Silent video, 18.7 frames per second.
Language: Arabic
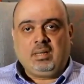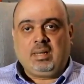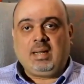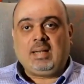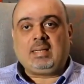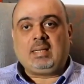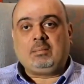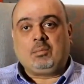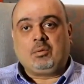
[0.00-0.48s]

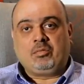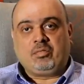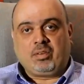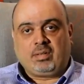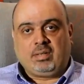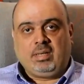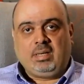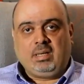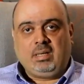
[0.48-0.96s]
ثلاثه
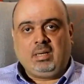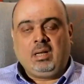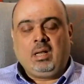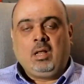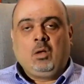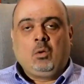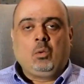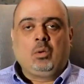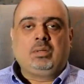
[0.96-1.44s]
منفردين
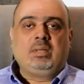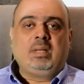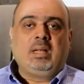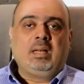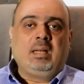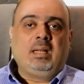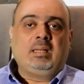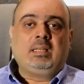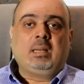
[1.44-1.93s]

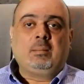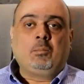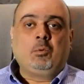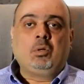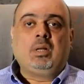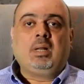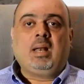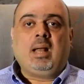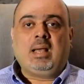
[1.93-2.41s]
وثمانيه
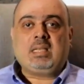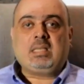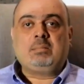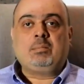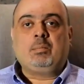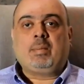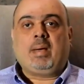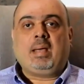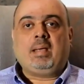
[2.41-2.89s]
ينتمون الى
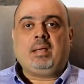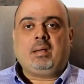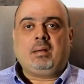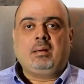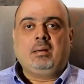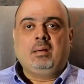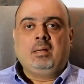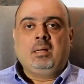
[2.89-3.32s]
حزب معين،